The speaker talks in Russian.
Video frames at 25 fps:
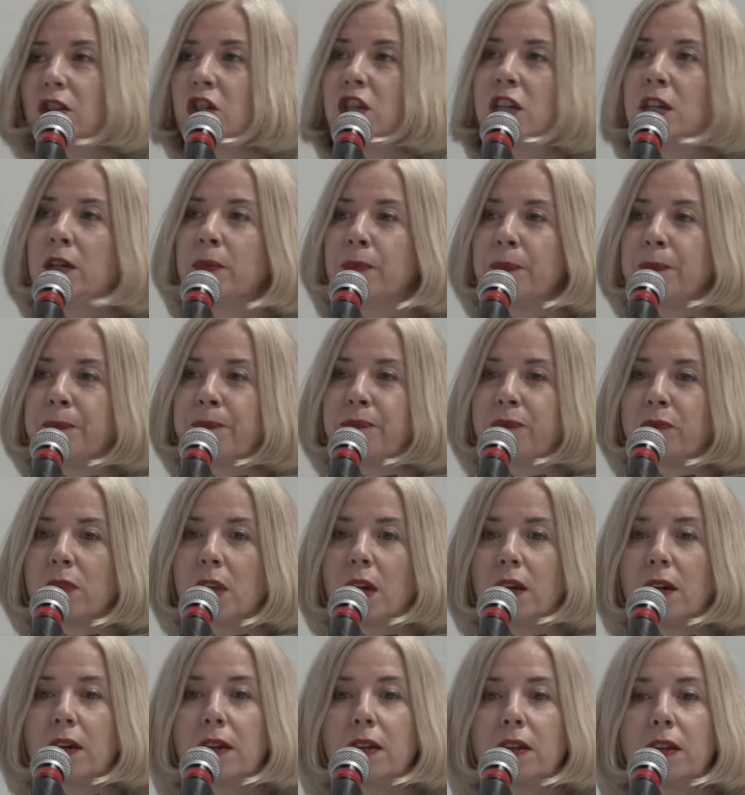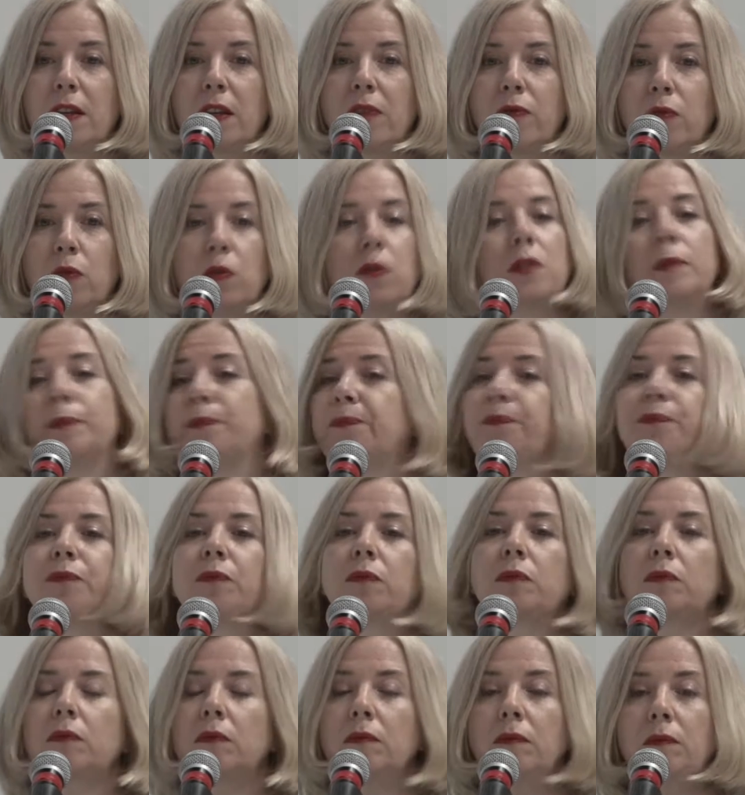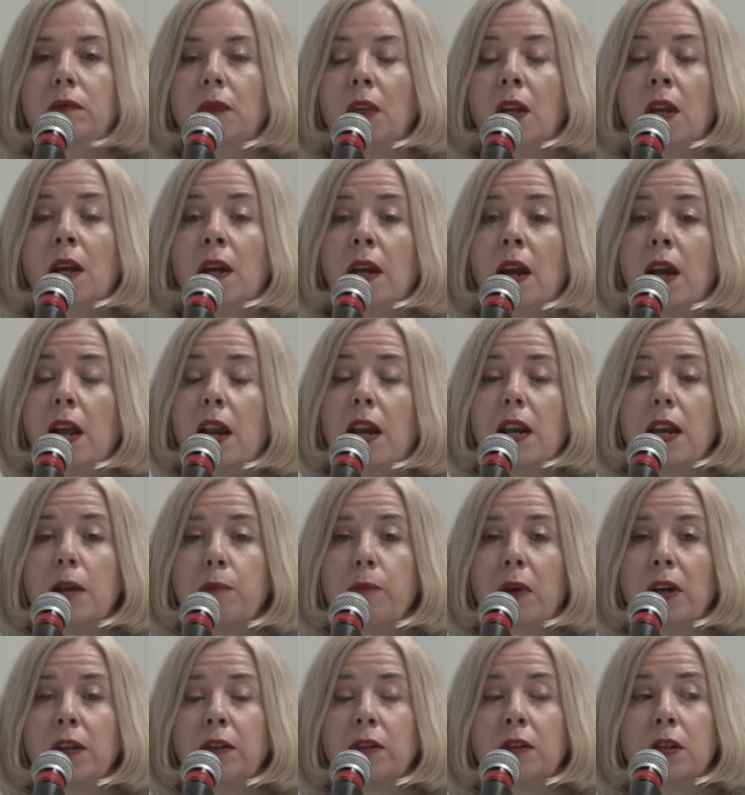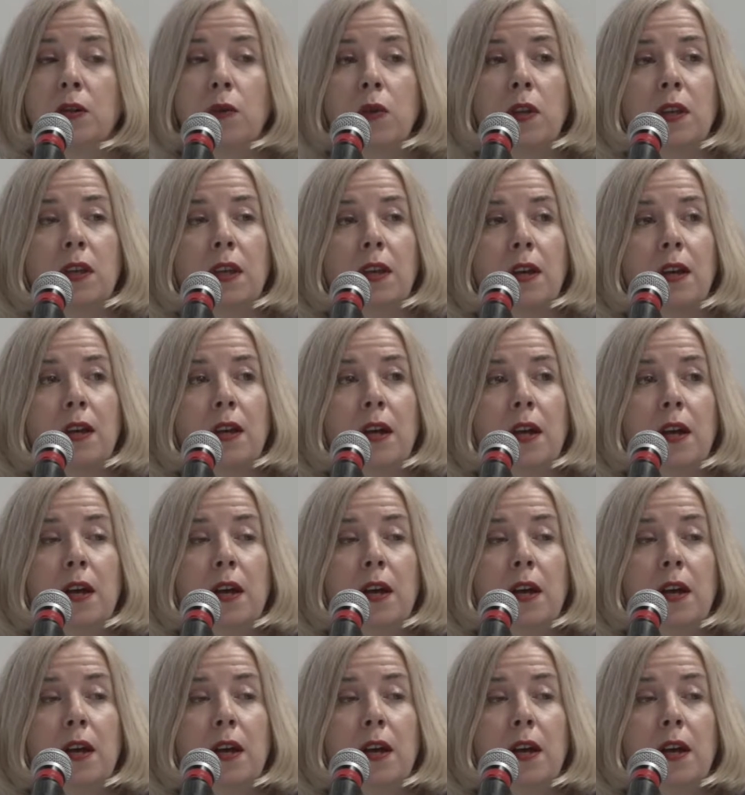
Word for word: чем а, его реальные постройки.